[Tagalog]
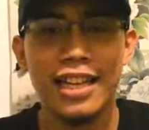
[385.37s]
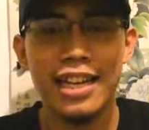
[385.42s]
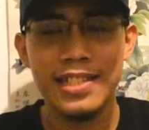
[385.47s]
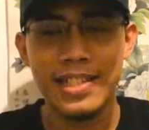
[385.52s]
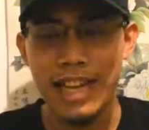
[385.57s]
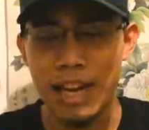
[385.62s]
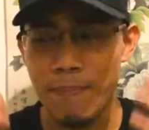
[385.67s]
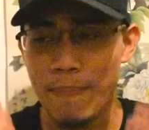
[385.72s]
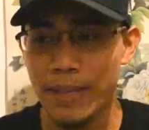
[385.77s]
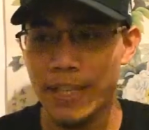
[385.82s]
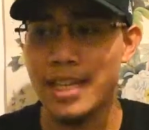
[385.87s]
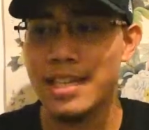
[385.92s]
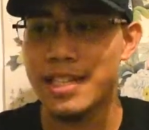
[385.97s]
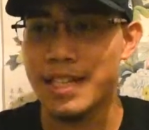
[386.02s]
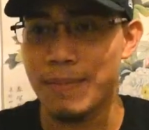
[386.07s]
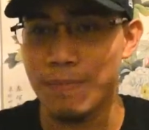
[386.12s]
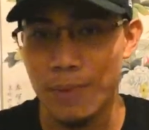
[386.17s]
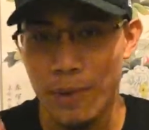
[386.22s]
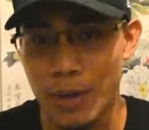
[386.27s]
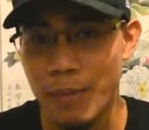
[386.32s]
Kasi kapatid,
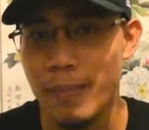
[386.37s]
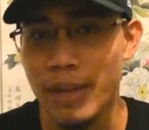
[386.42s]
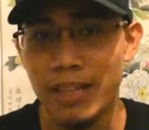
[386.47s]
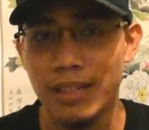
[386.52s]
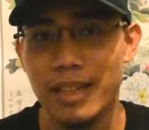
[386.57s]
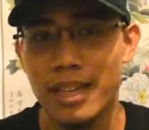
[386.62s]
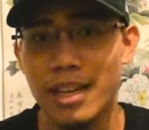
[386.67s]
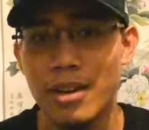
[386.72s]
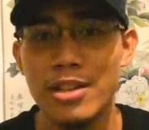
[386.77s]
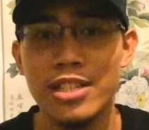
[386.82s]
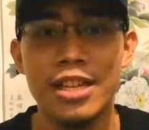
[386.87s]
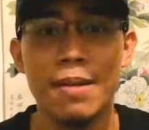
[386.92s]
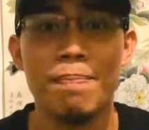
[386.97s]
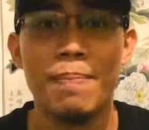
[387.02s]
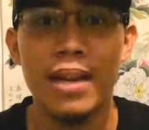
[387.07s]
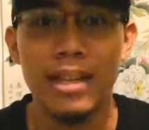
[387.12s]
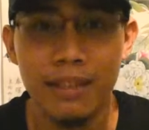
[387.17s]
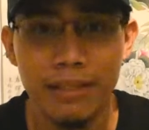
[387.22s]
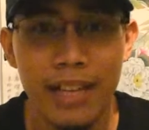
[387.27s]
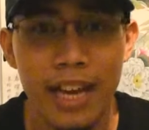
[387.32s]
sa moment ngayon, sa
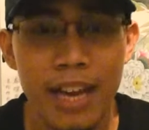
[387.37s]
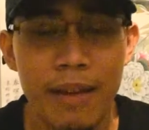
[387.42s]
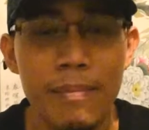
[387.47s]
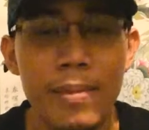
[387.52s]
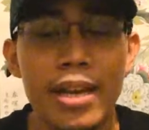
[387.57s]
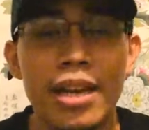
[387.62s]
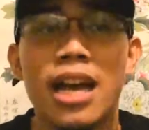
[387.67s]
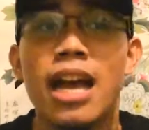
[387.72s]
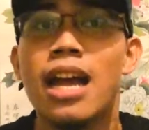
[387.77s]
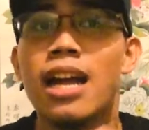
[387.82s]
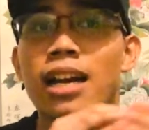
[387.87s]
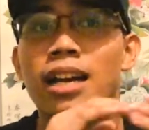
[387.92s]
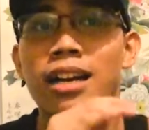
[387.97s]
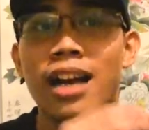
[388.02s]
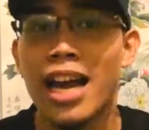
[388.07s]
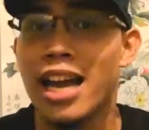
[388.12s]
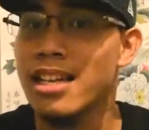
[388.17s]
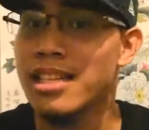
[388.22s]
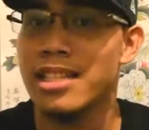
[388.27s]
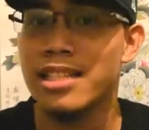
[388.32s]
pandemic
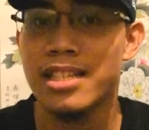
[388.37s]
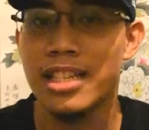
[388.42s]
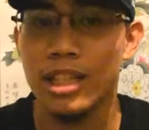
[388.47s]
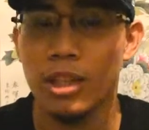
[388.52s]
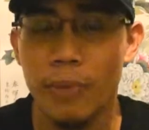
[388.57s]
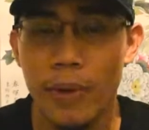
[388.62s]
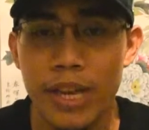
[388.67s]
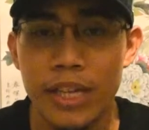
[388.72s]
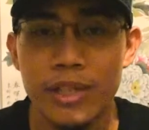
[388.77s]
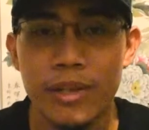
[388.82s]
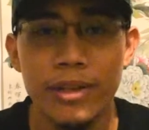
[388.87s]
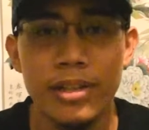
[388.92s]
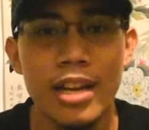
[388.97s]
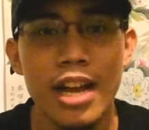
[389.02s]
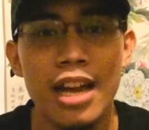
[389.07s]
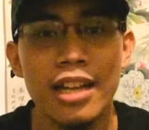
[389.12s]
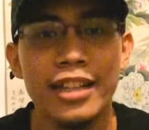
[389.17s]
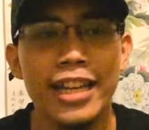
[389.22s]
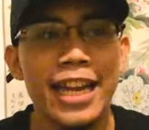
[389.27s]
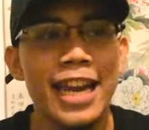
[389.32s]
crisis situation
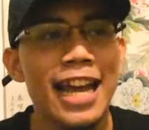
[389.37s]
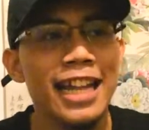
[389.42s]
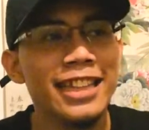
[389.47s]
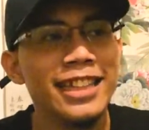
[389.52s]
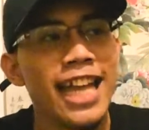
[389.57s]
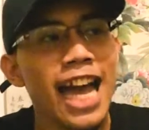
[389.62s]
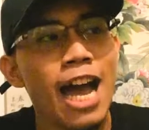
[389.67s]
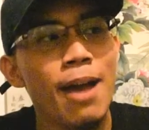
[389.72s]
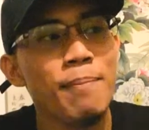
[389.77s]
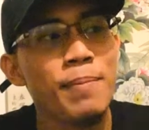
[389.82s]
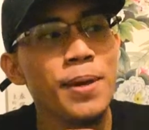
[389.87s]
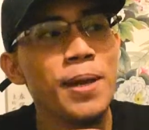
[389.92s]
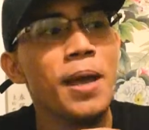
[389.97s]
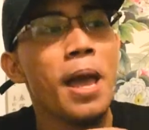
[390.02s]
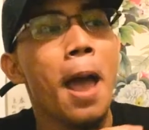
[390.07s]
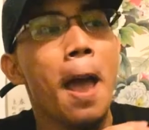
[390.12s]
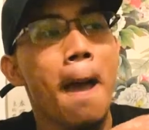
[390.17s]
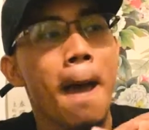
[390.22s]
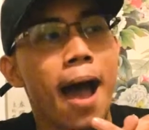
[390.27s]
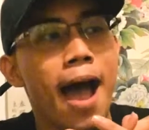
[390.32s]
natin, ang daming
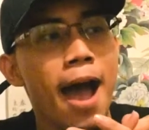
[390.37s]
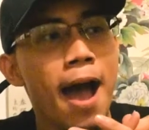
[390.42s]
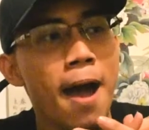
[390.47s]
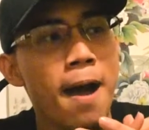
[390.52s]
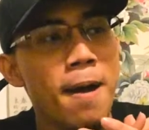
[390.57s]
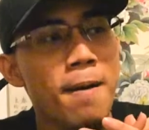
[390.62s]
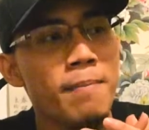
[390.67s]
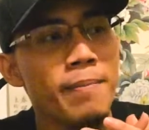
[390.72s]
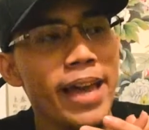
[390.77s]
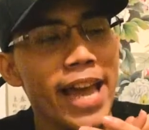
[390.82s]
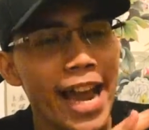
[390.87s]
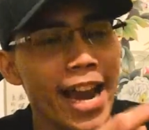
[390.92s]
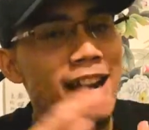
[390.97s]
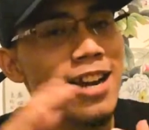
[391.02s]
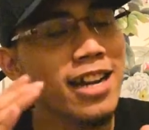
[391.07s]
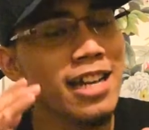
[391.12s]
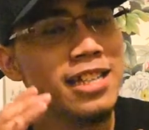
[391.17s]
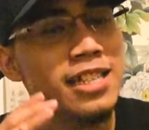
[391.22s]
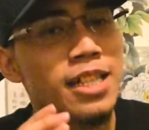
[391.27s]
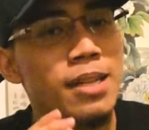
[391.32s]
um,
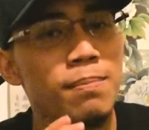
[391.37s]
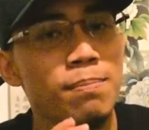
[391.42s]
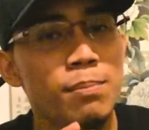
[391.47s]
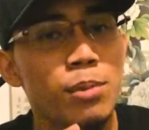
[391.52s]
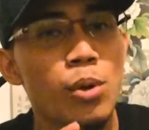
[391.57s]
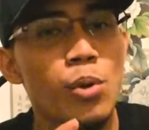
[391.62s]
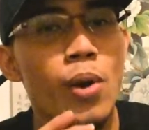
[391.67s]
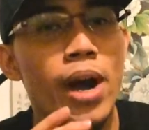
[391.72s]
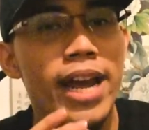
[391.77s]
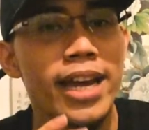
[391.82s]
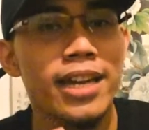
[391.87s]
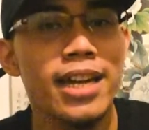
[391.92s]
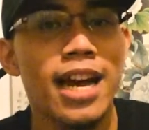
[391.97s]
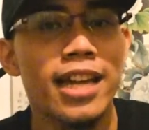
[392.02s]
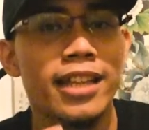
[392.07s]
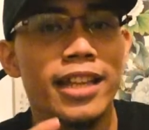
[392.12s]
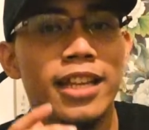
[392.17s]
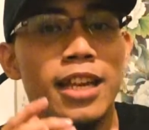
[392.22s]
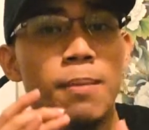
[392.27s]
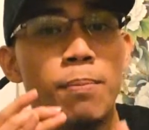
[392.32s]
areas ng buhay
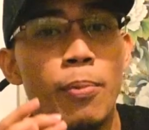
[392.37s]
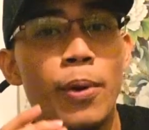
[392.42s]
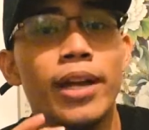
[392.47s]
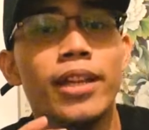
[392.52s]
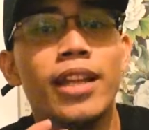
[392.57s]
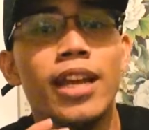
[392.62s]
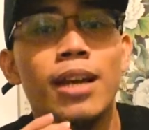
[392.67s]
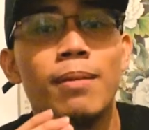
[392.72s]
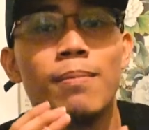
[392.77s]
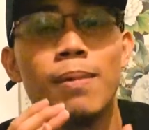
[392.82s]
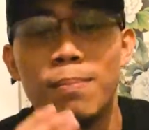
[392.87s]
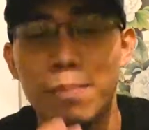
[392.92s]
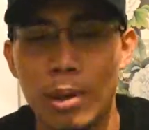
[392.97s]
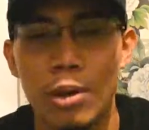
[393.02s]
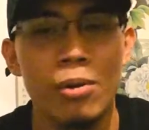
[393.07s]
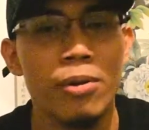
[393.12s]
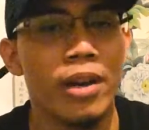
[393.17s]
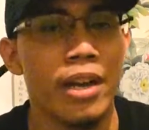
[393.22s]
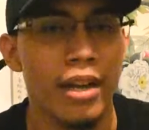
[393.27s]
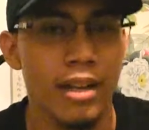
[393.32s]
natin na pwedeng
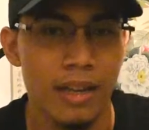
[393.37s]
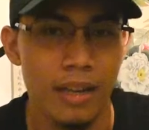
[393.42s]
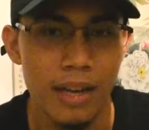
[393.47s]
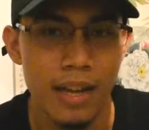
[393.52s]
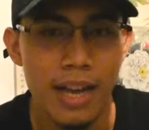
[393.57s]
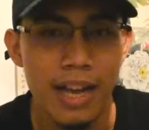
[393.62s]
mabroken,